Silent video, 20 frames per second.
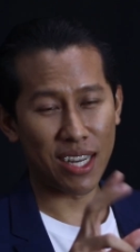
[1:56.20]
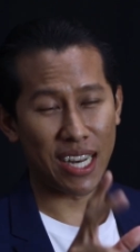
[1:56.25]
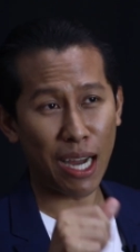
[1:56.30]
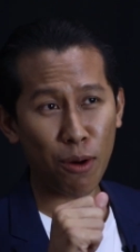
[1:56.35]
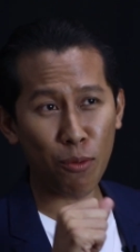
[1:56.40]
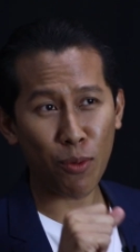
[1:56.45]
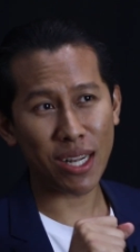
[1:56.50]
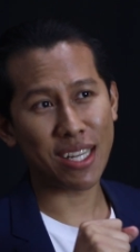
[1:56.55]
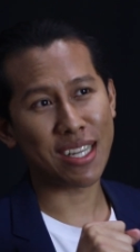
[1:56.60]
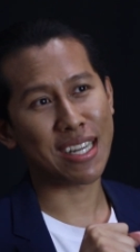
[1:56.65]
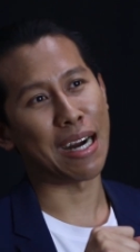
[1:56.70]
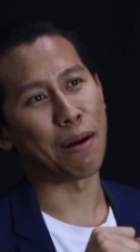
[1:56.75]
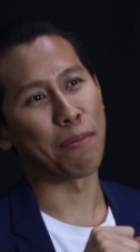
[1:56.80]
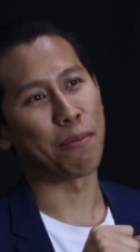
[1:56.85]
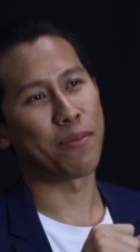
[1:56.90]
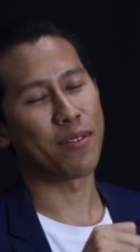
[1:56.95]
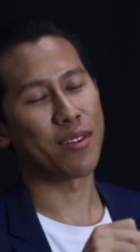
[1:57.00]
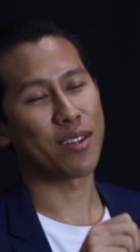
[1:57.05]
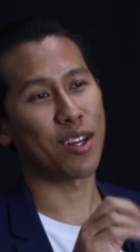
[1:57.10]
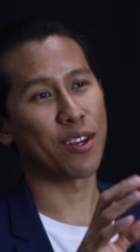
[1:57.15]
ณ วันกลับ
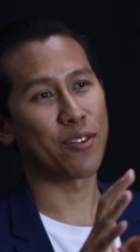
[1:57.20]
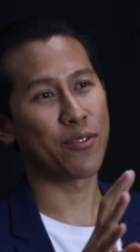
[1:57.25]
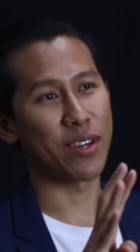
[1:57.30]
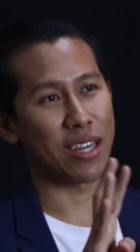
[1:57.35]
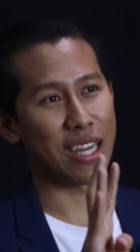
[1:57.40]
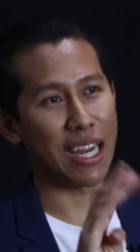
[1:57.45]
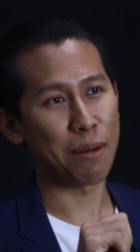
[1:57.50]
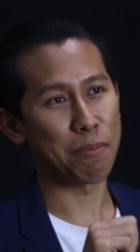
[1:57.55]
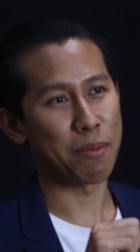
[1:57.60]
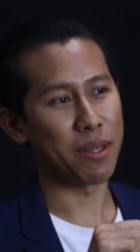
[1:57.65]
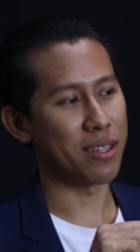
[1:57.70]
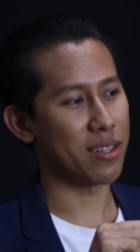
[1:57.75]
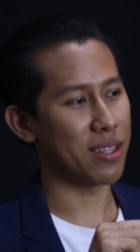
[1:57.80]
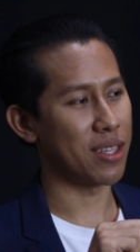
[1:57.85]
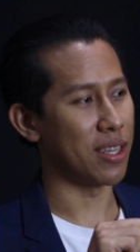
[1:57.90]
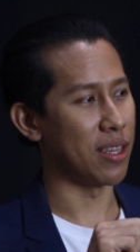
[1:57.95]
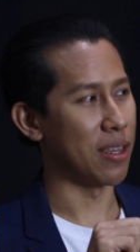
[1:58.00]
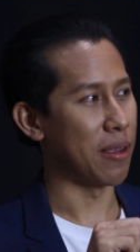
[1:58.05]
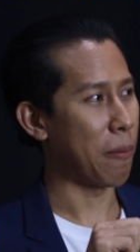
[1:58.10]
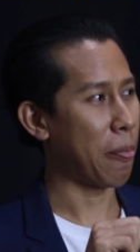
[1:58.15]
ตอนฝึกงานปี
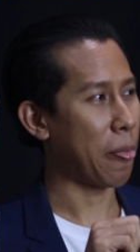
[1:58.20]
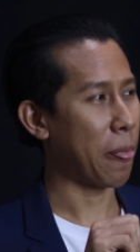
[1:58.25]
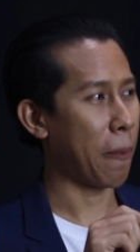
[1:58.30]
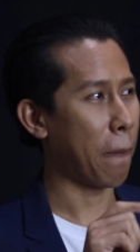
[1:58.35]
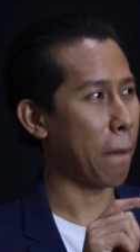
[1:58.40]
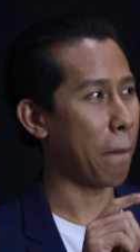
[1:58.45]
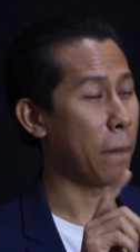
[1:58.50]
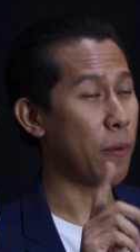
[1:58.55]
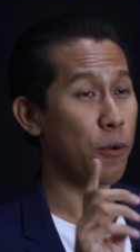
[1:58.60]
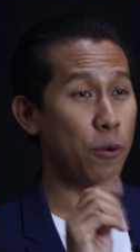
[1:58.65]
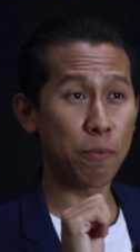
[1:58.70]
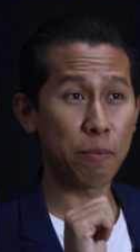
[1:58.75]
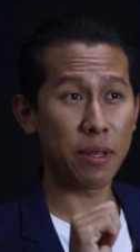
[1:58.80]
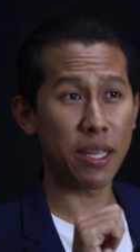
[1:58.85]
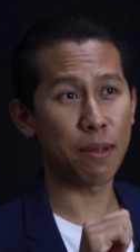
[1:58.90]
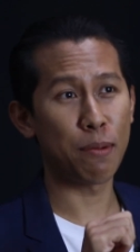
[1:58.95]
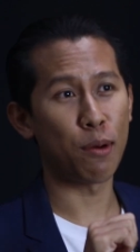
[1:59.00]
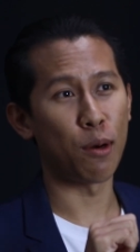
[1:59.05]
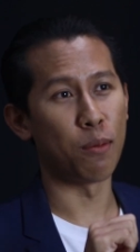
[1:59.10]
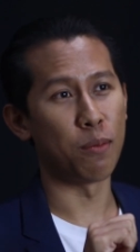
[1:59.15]
4 รุ่น
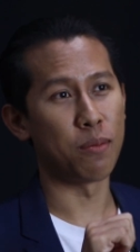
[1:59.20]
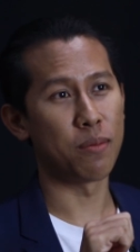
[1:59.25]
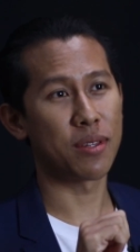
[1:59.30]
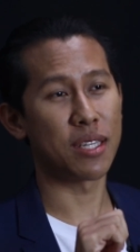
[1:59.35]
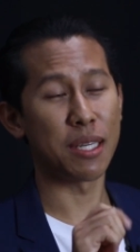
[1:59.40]
พี่ผม